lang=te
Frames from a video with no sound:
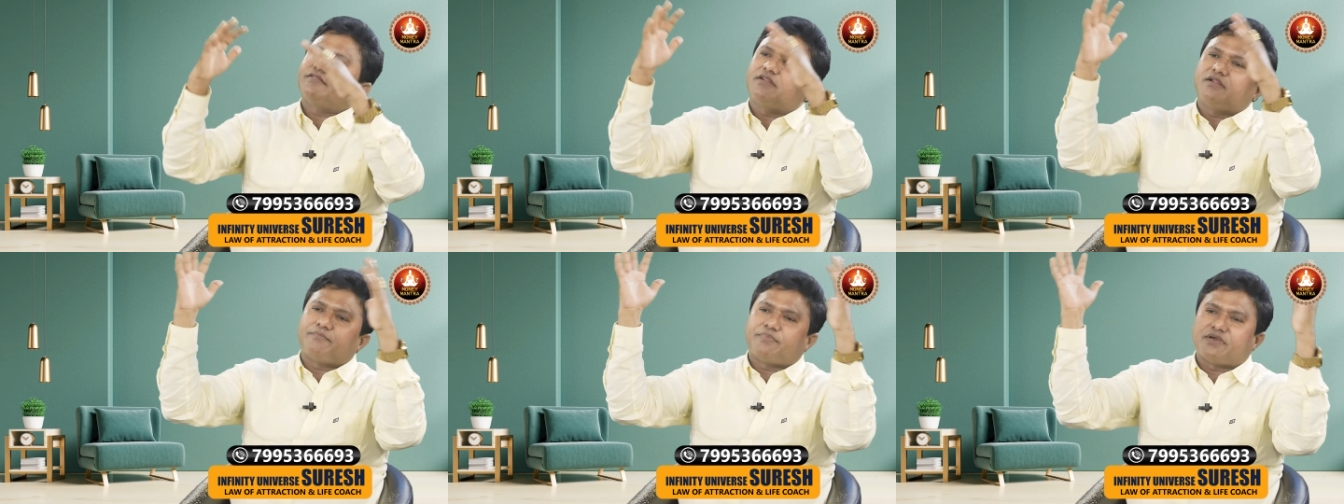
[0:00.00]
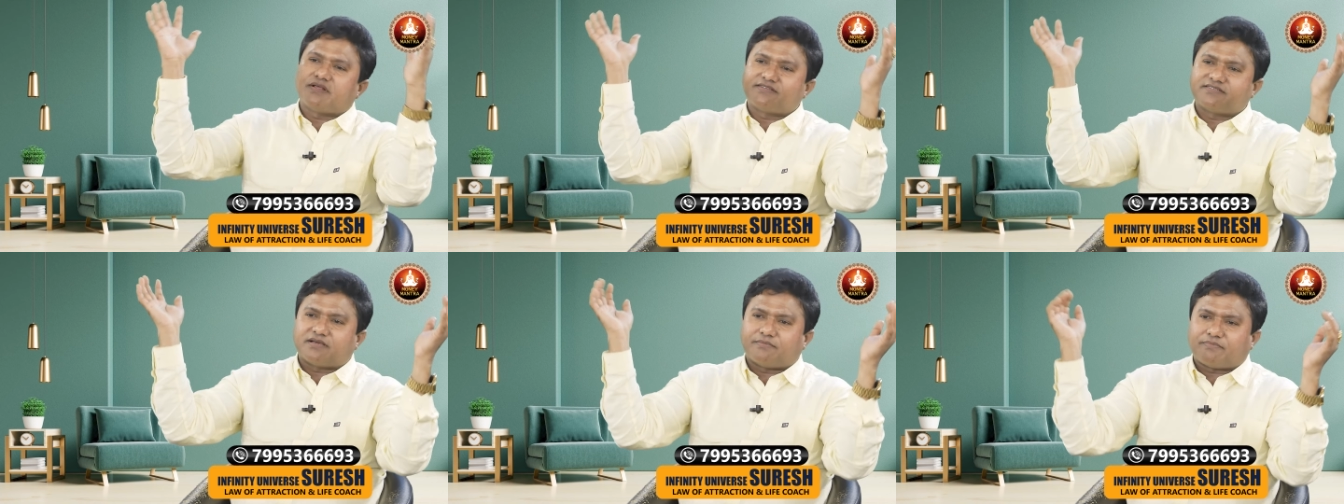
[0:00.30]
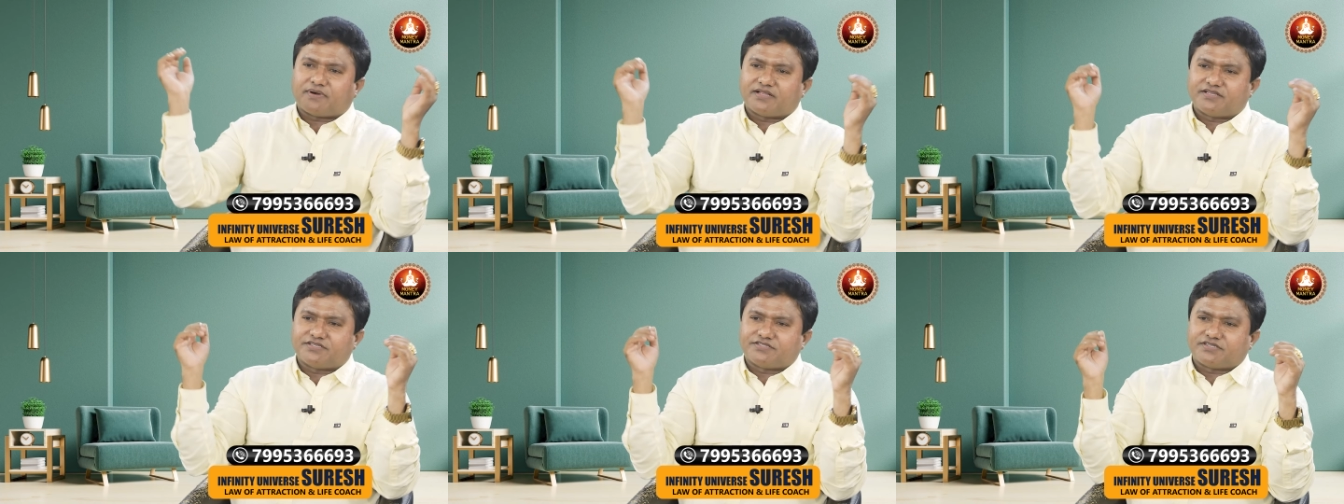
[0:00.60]
ఎత్తున పేరు
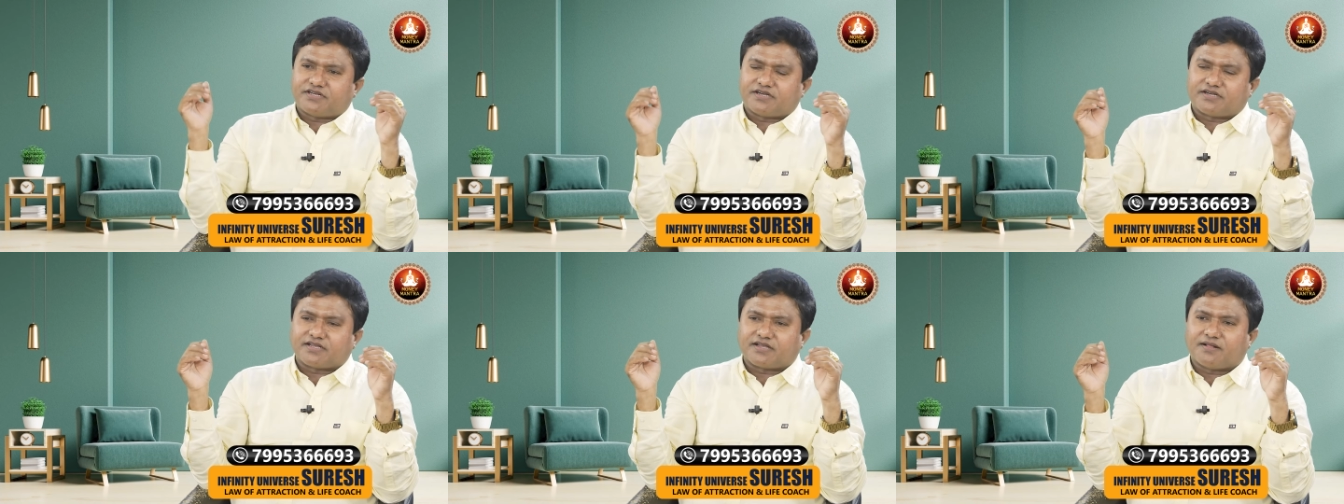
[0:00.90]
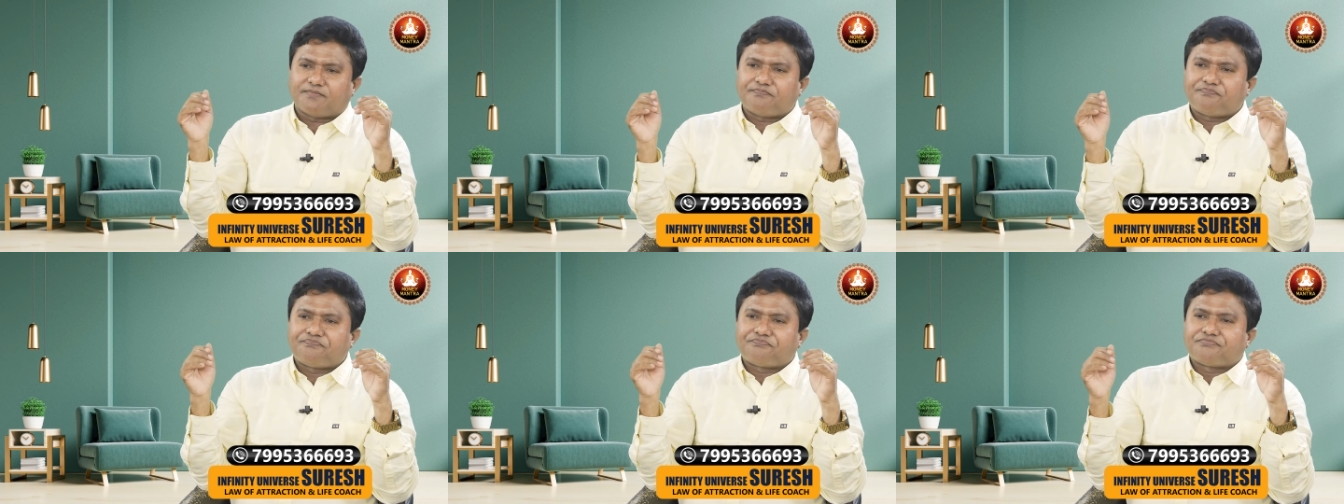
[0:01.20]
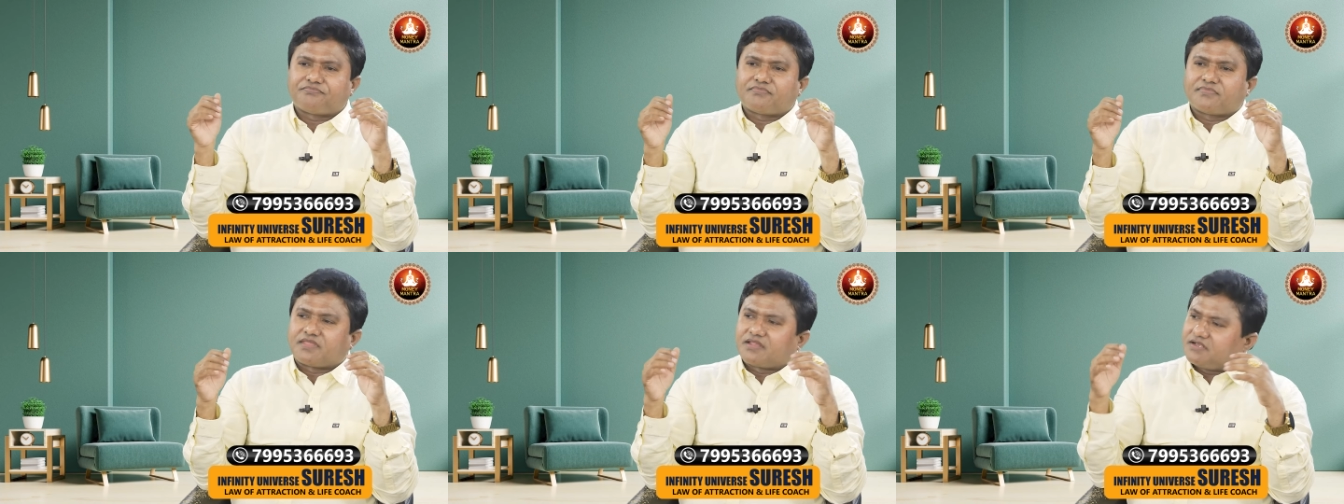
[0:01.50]
సంపాదించినట్టుగా
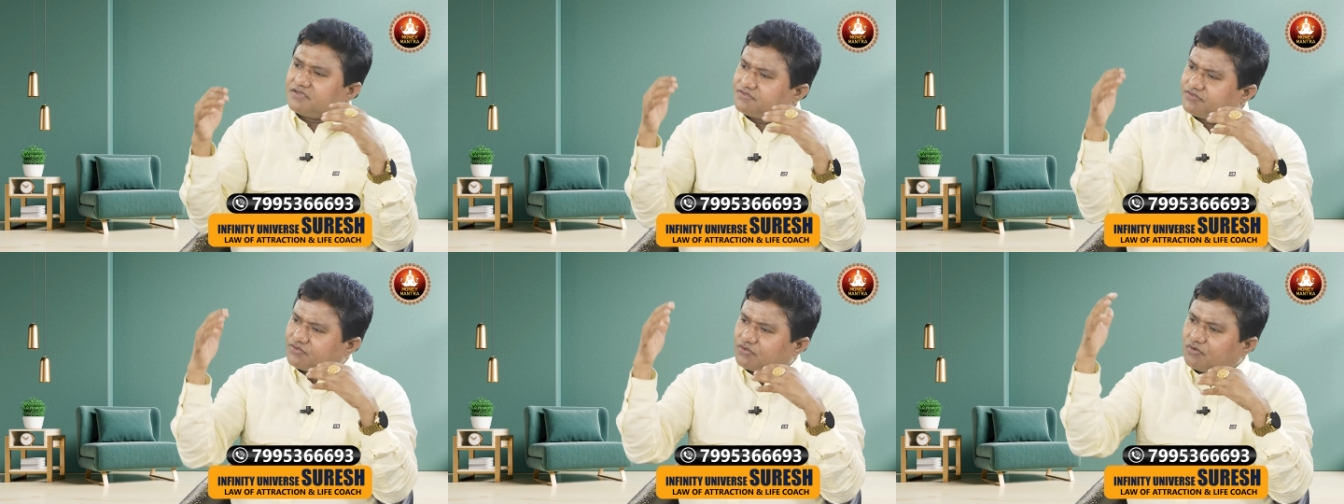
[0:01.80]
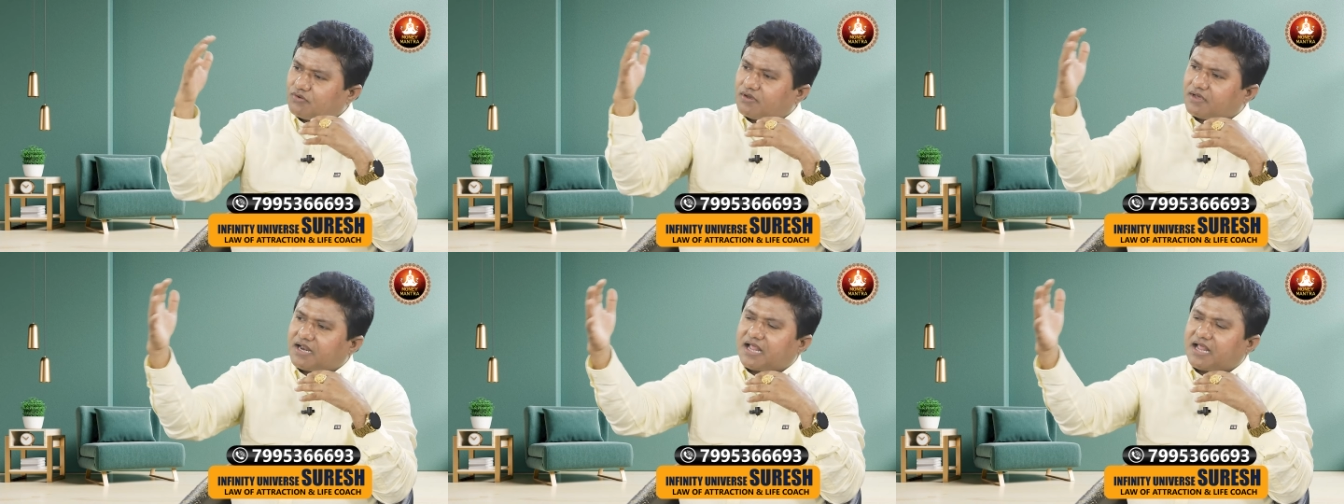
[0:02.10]
సో